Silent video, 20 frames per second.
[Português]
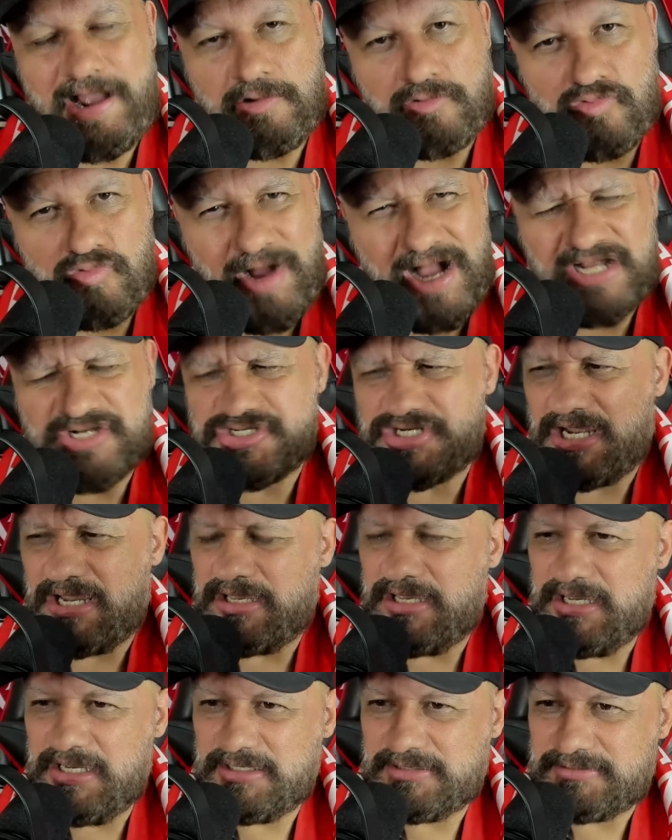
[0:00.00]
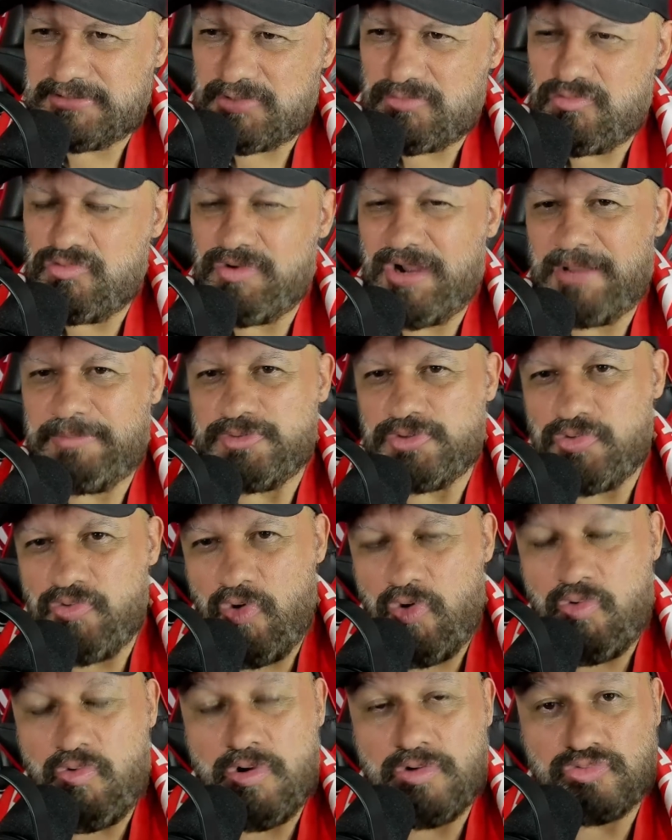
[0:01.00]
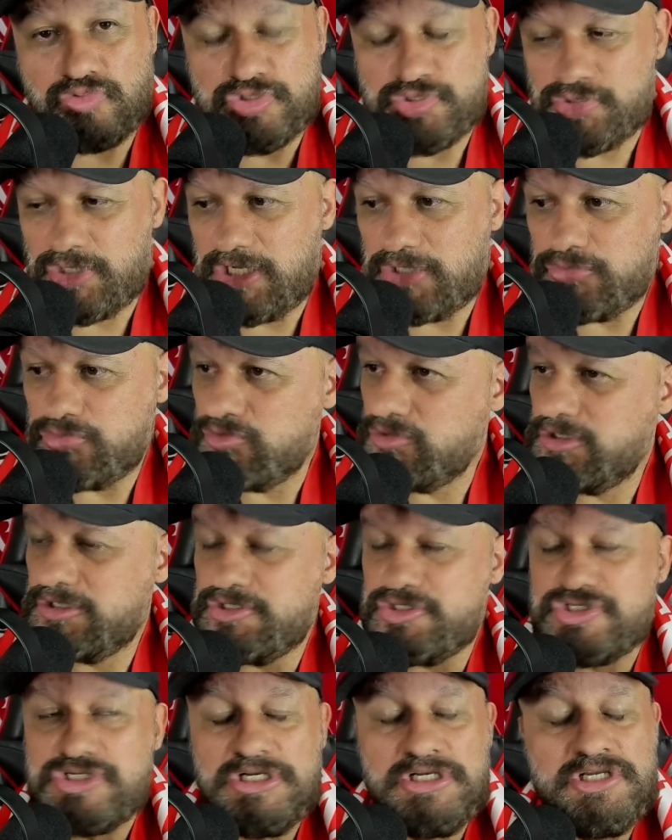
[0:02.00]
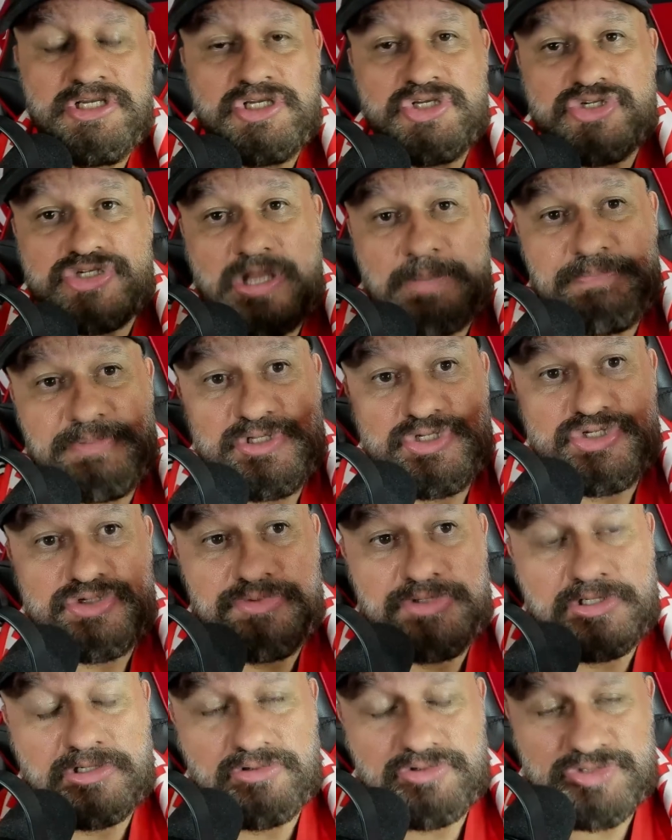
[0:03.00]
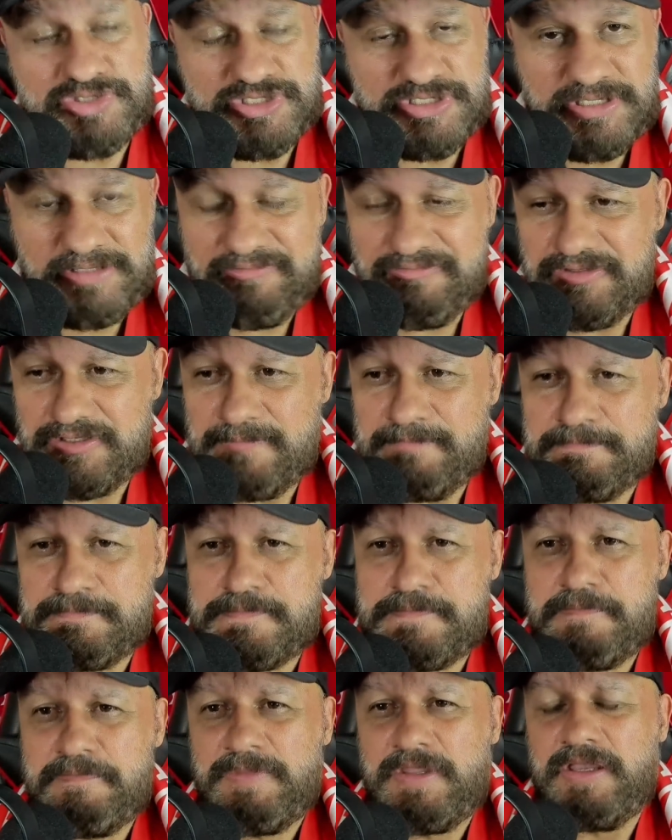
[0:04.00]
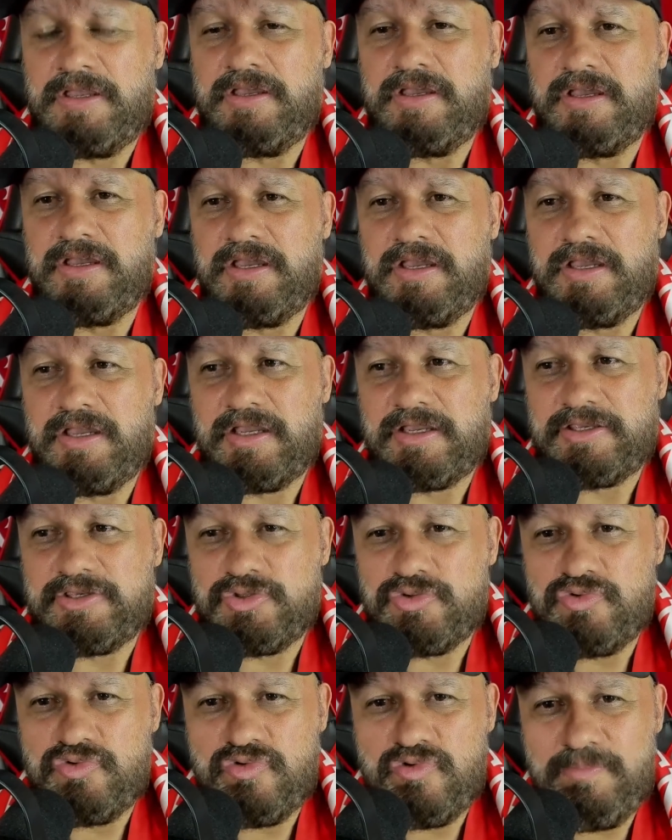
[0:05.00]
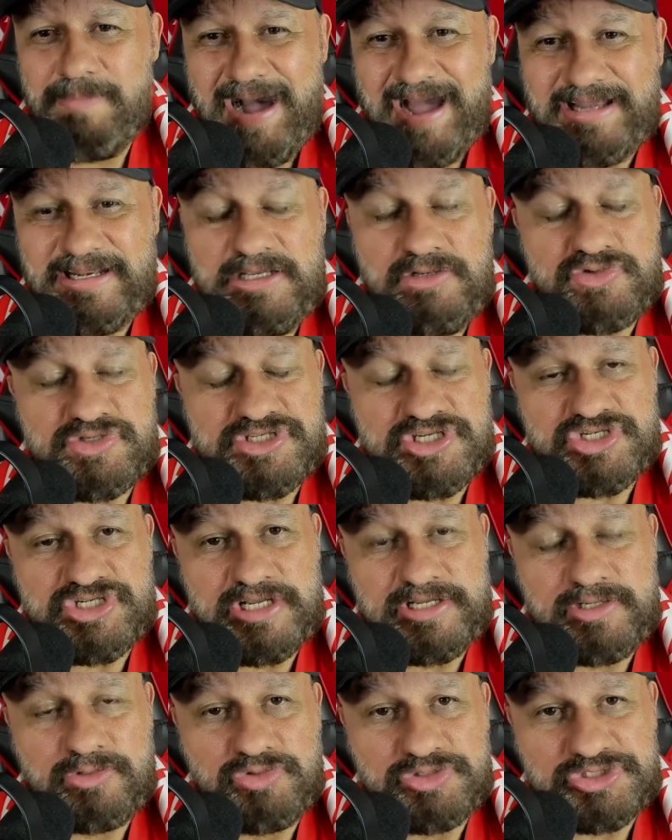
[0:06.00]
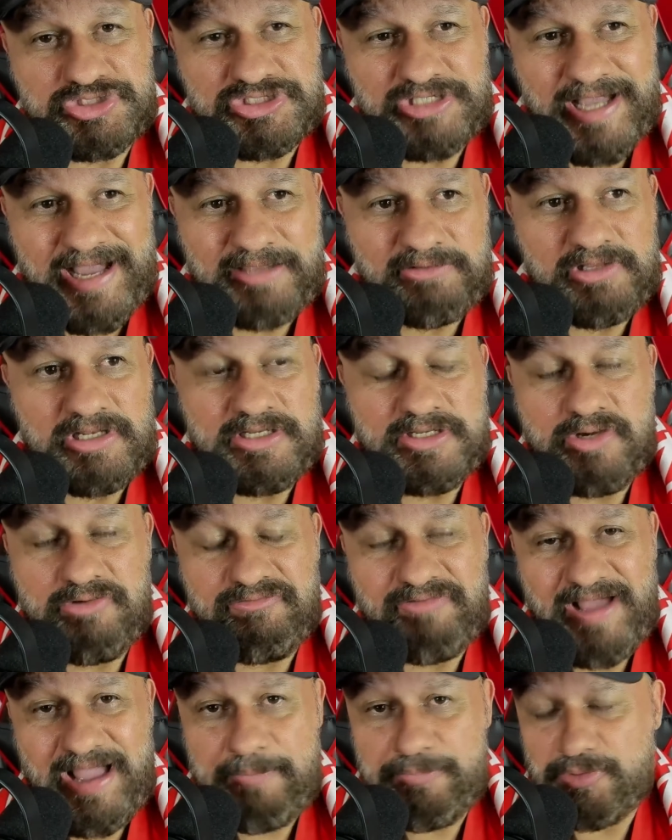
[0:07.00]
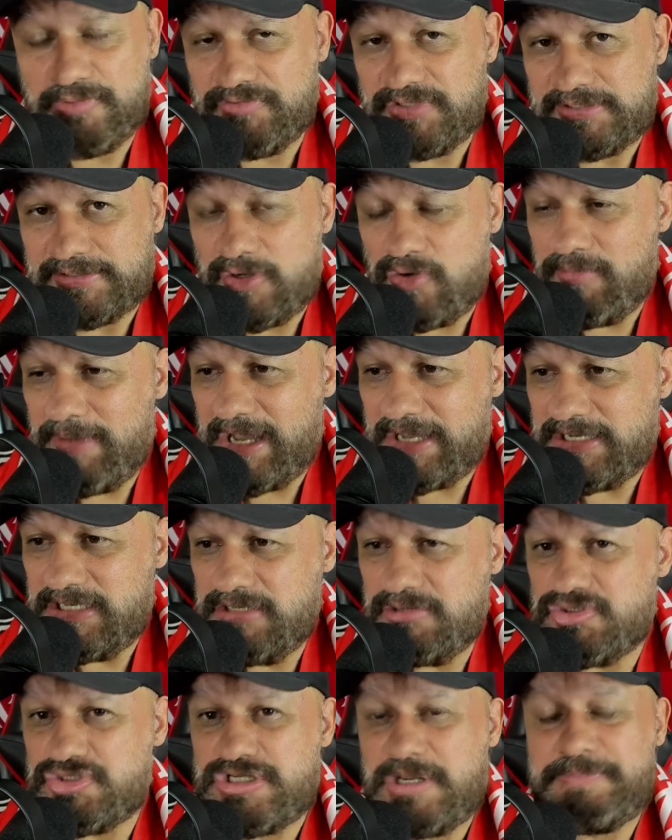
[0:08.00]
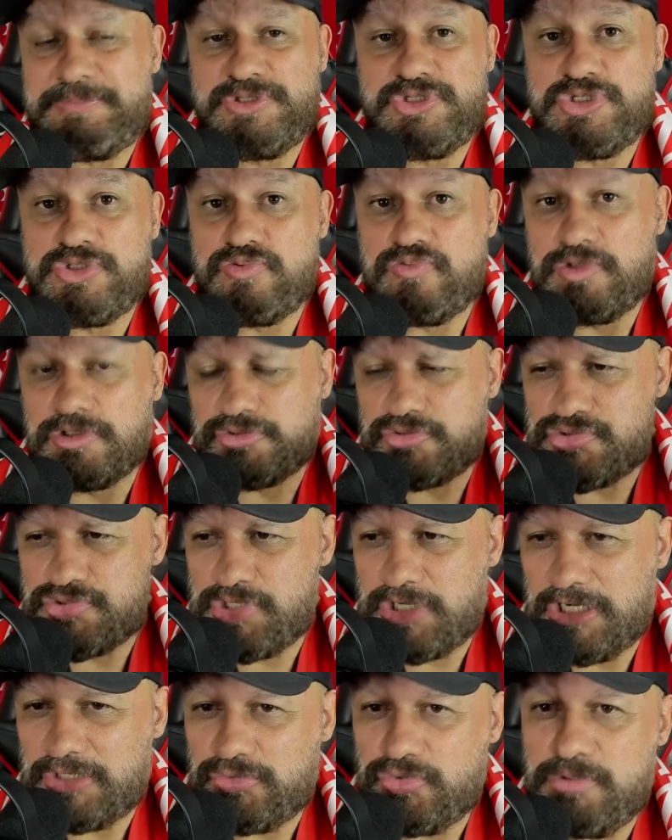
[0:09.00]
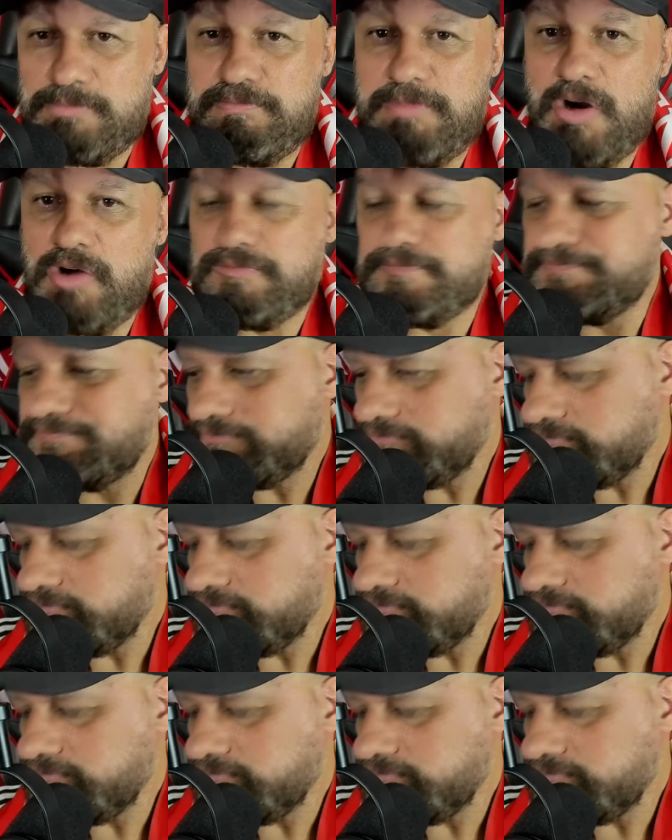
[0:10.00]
com a Rascaeta, com o Gabigol, com alguns jogadores. Já pediu, inclusive, é, que o Marinho seja negociado. Ele não vai aproveitar o Marinho, já pediu um outro jogador. Bom,